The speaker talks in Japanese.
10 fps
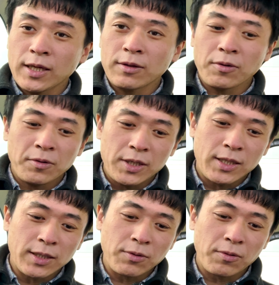件と
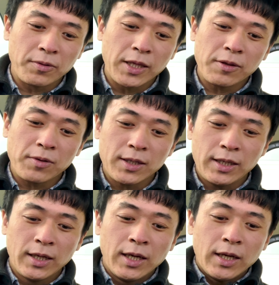いったところでしょうか
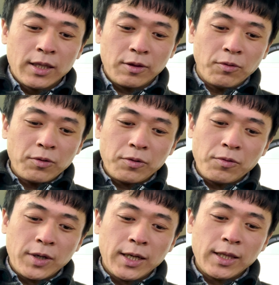ね状
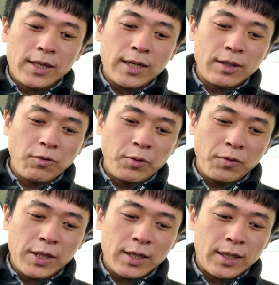況からしてあの
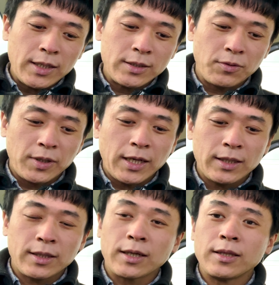描写がラストに
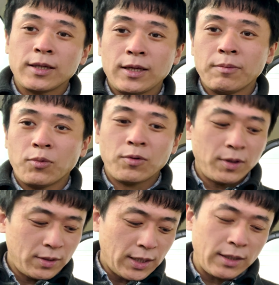あったんでねも
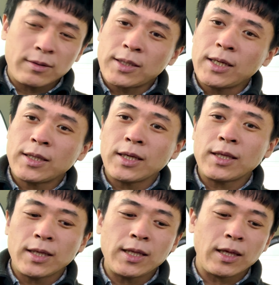う確定って言っ
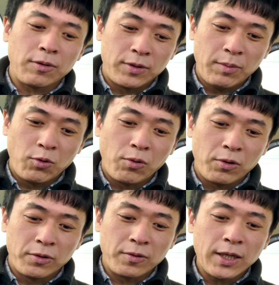ていいでしょうねもう
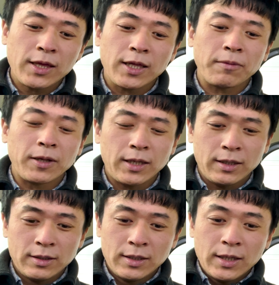ゴロンとなっちゃえば
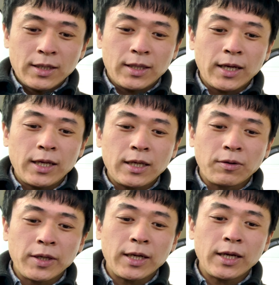ね第2
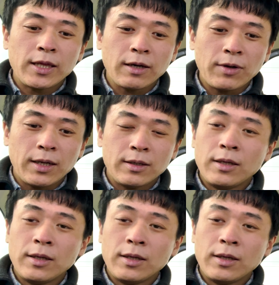の被害者は